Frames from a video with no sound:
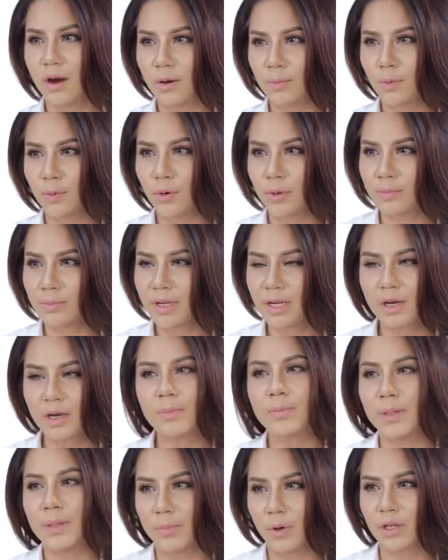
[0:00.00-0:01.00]
ฮอร์โมน มี่
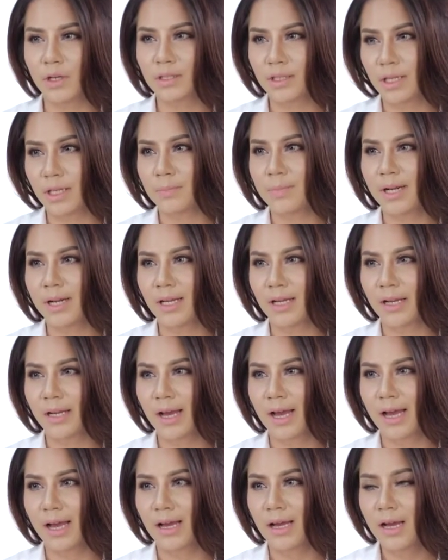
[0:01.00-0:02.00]
ก็ผิดปกติไปเลย
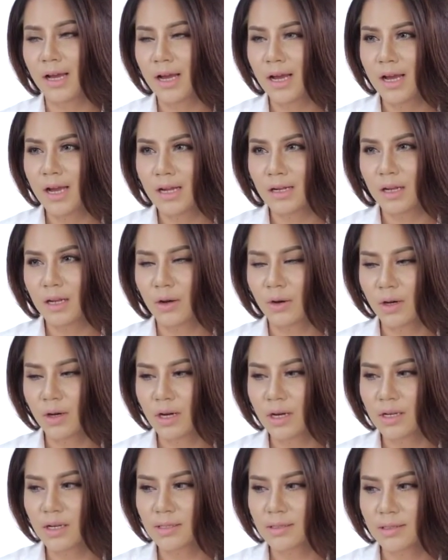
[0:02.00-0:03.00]
ค่ะแล้ว
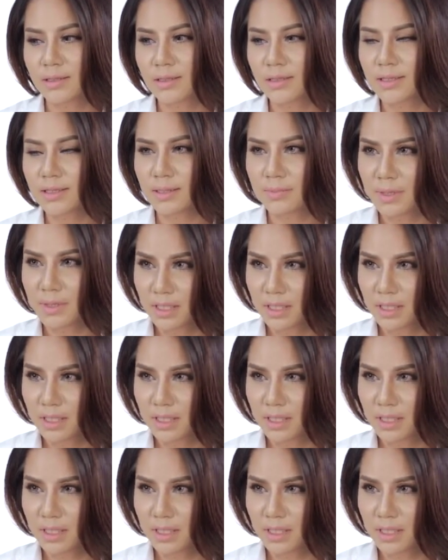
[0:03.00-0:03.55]
ก็คือจะ